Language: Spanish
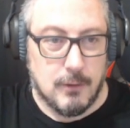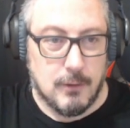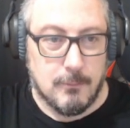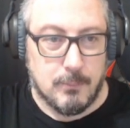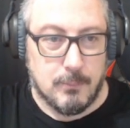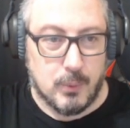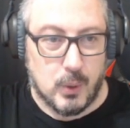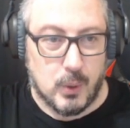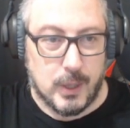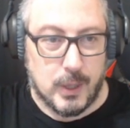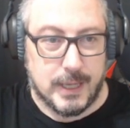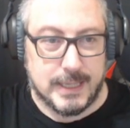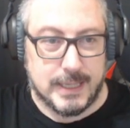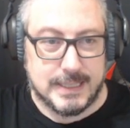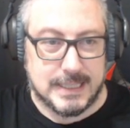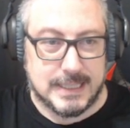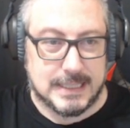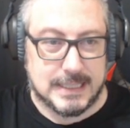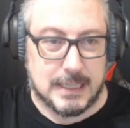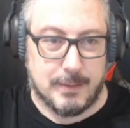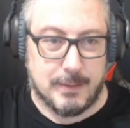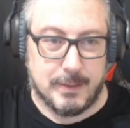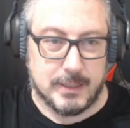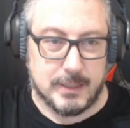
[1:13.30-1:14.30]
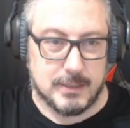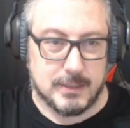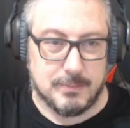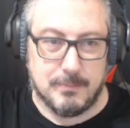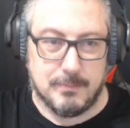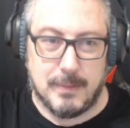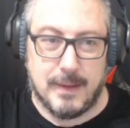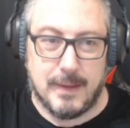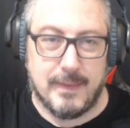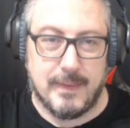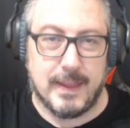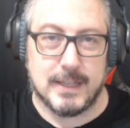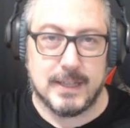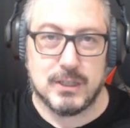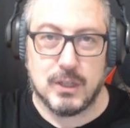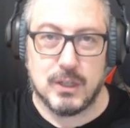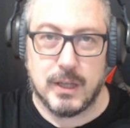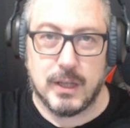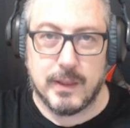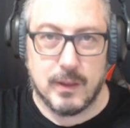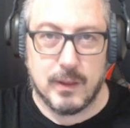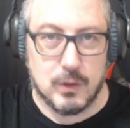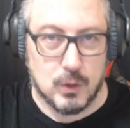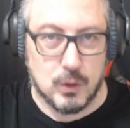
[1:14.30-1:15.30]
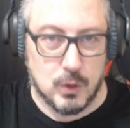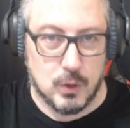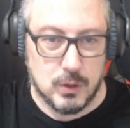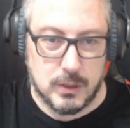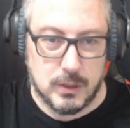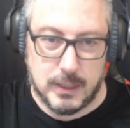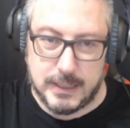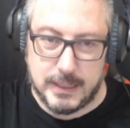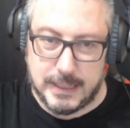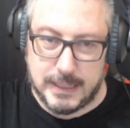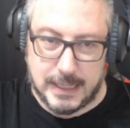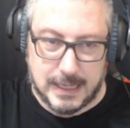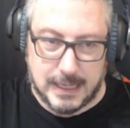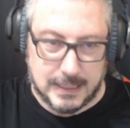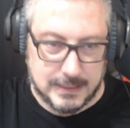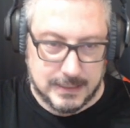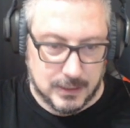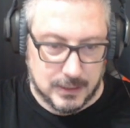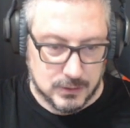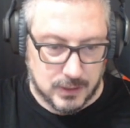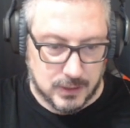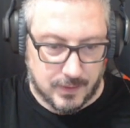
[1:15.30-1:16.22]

pues ya sabéis, mandáis solicitud y encantados de